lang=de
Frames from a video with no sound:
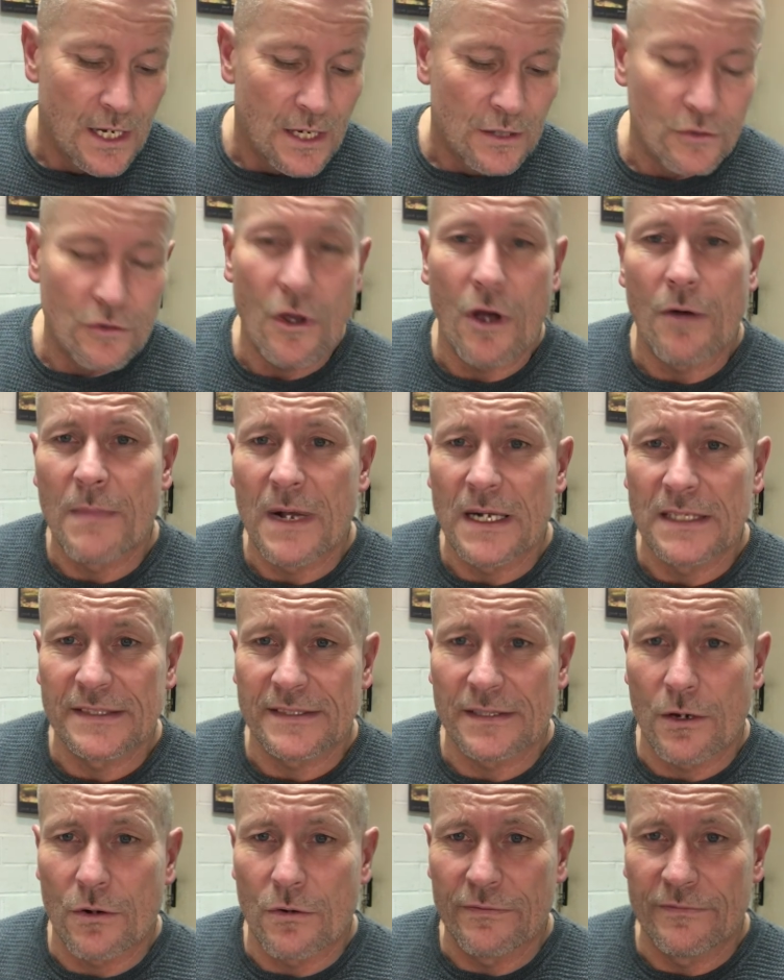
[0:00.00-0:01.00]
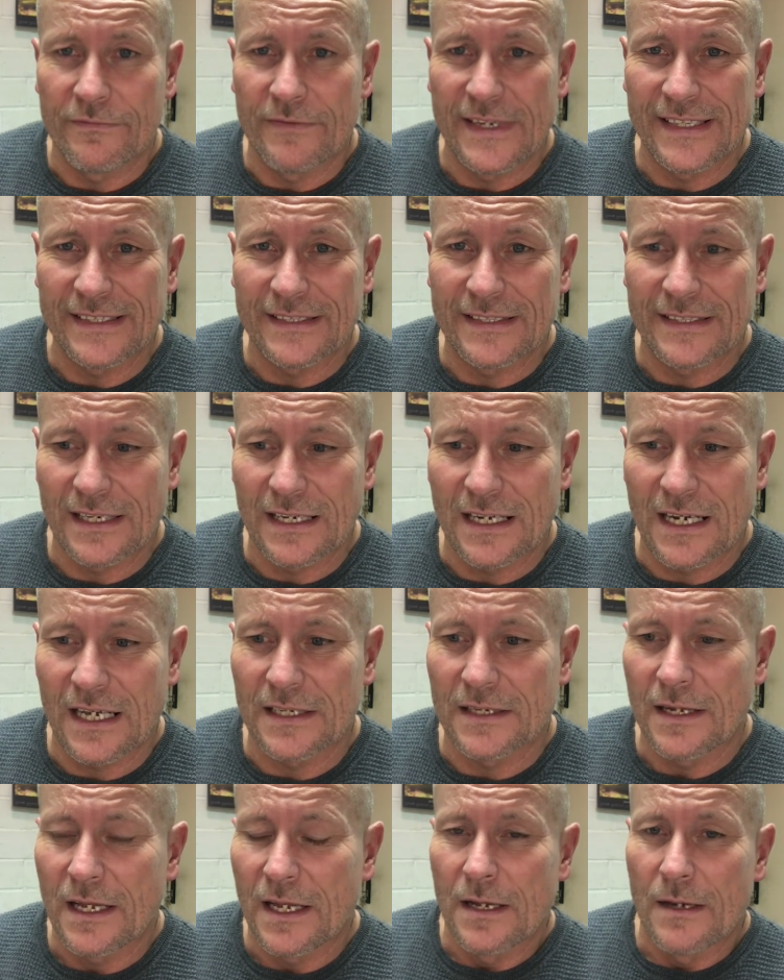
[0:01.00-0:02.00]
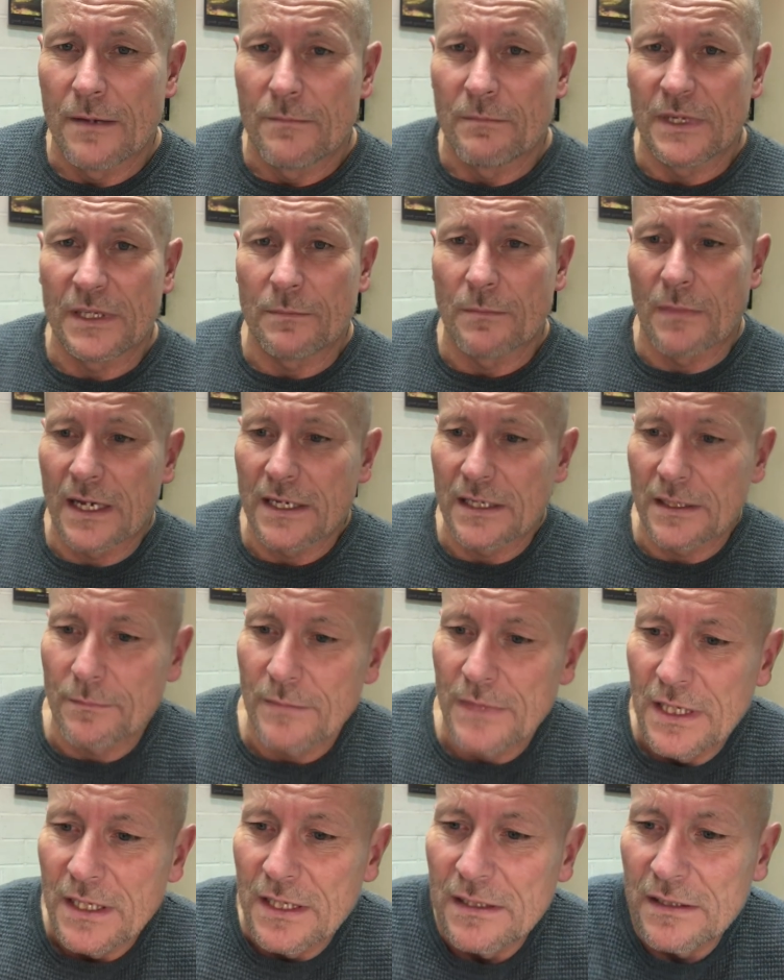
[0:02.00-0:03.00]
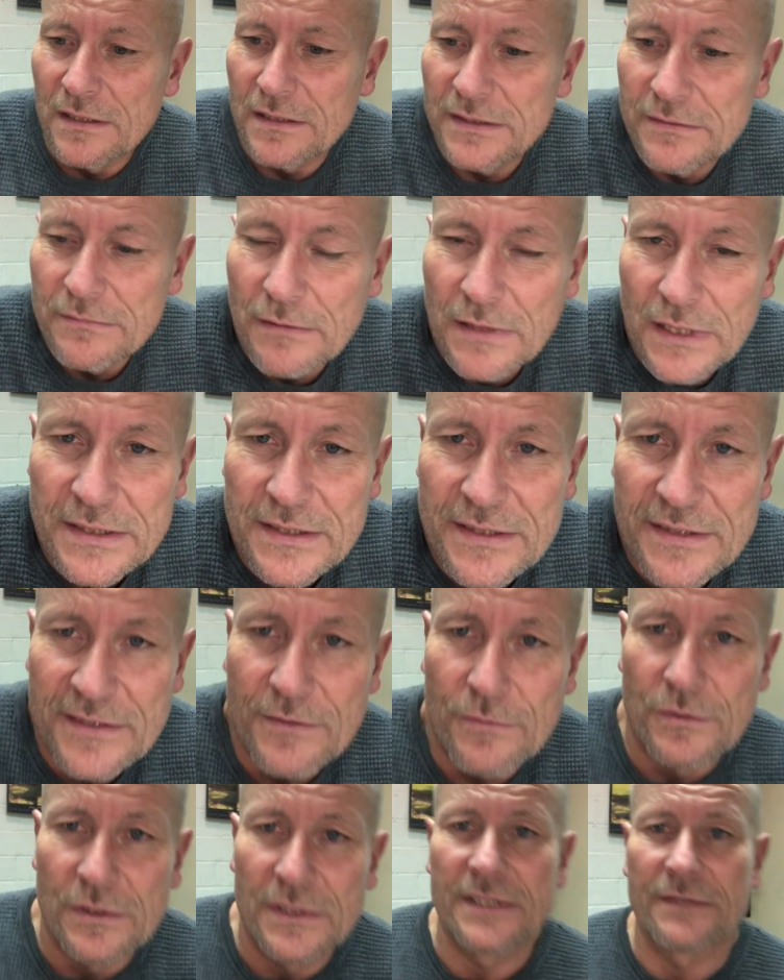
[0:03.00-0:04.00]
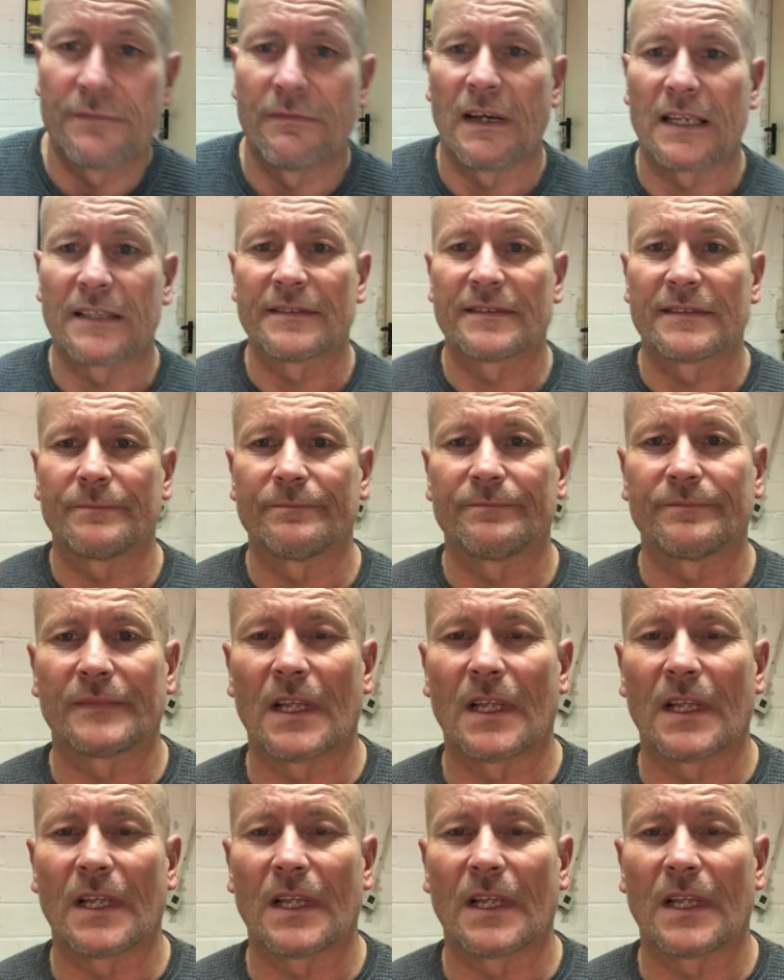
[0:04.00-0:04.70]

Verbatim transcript: nochmals aufwerten kann mit meinem Restaurationswachs.